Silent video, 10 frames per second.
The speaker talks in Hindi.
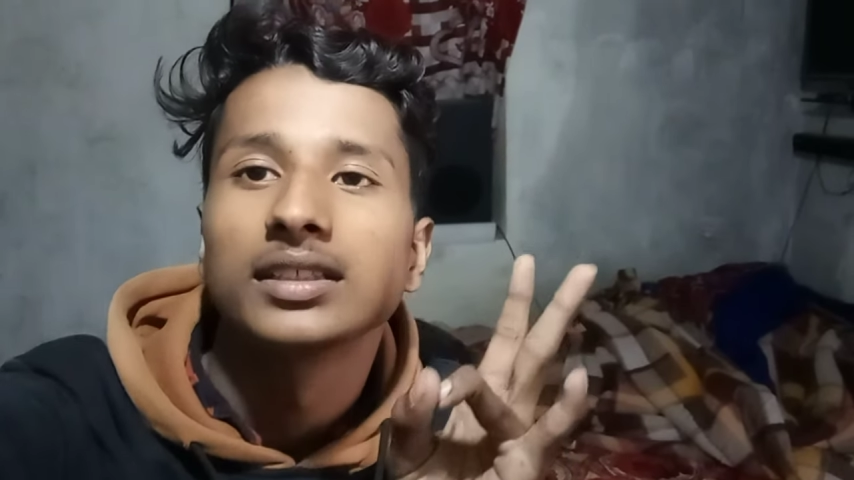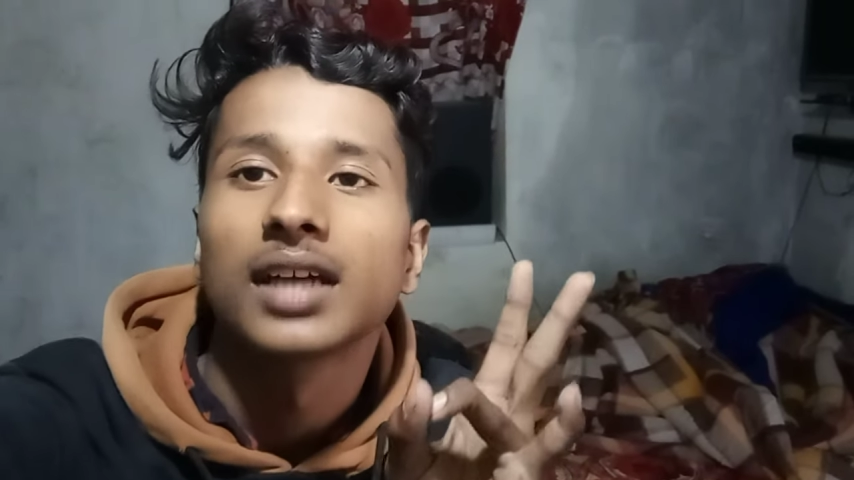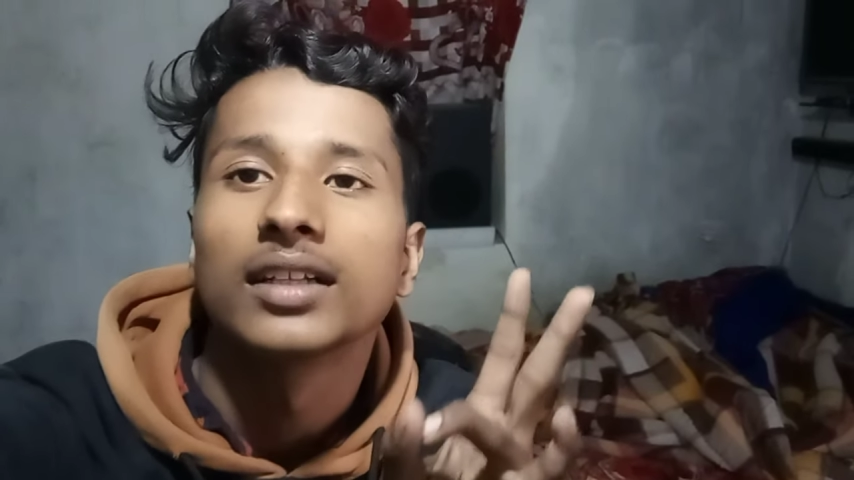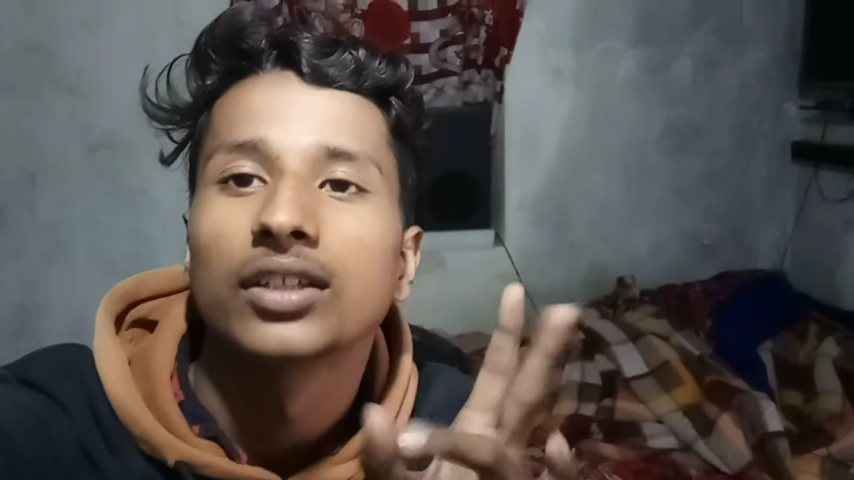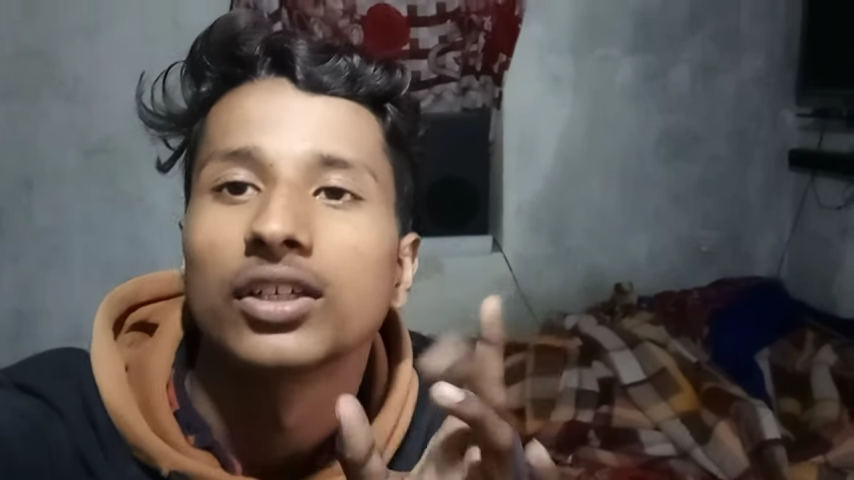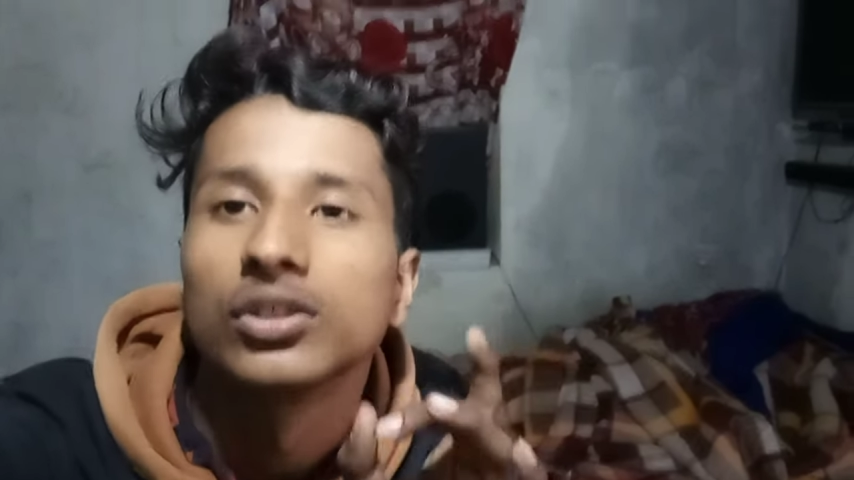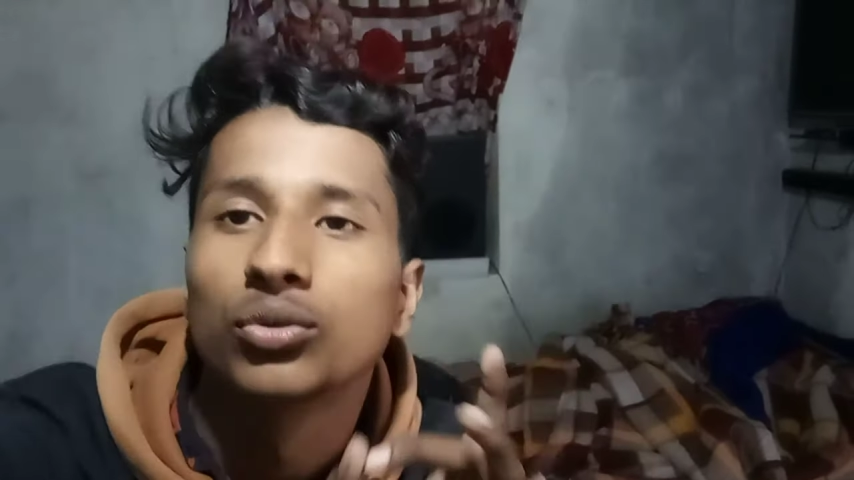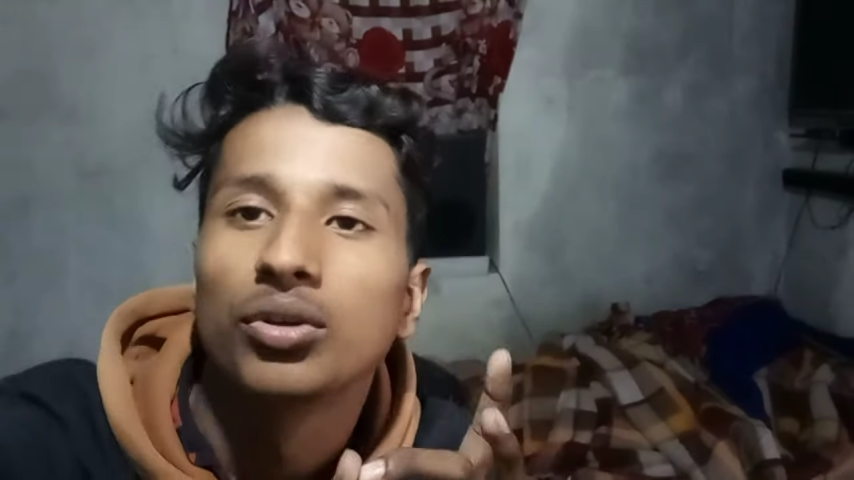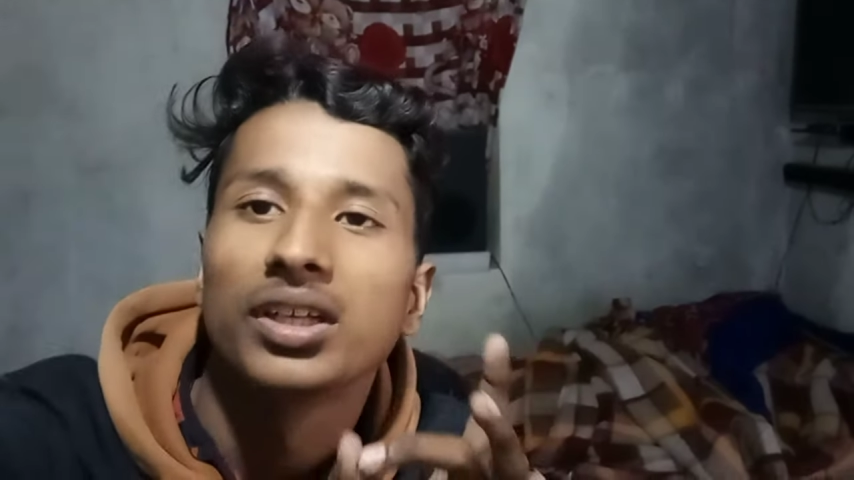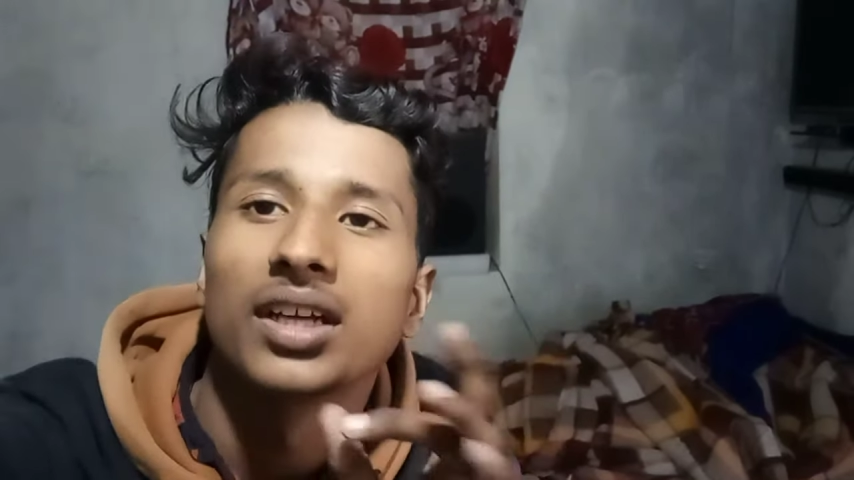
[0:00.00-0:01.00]
के साथ रील
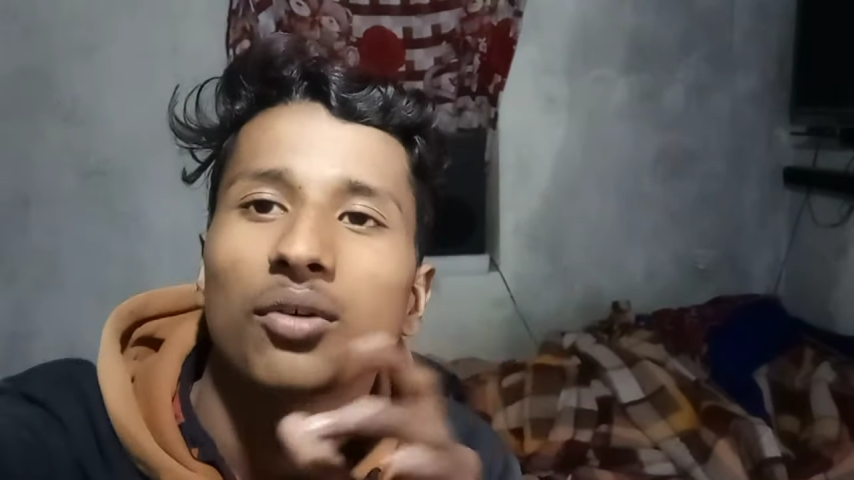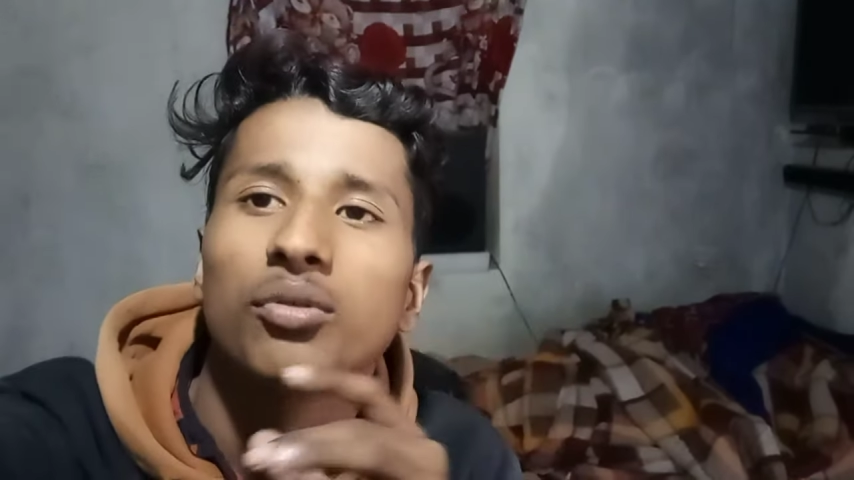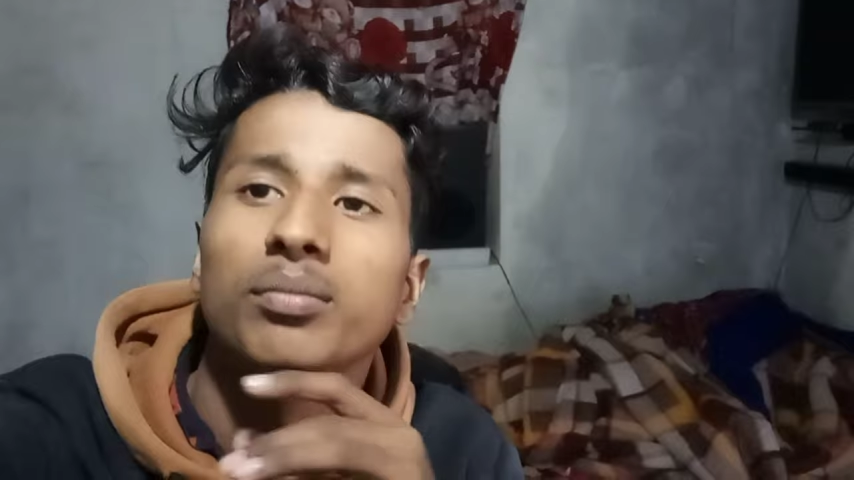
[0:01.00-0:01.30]
शूट किया